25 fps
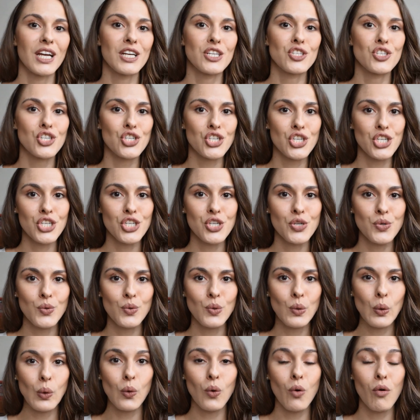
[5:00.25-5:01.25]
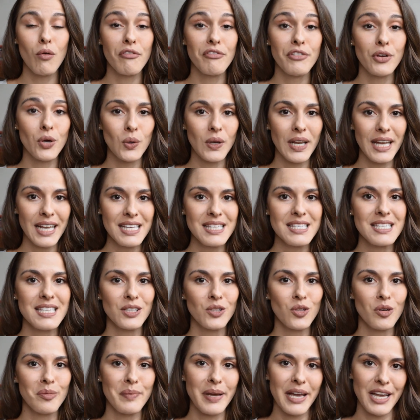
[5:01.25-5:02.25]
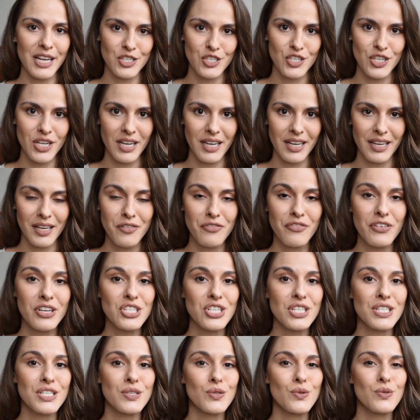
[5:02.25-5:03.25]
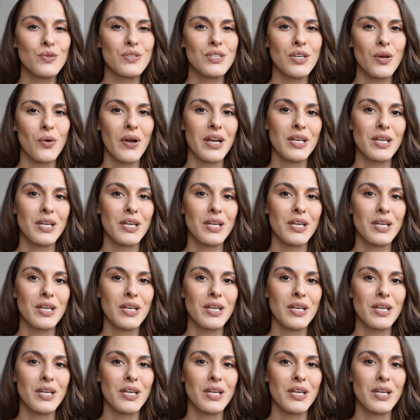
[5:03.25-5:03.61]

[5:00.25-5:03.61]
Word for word: Digite no Google violência doméstica e veja se no seu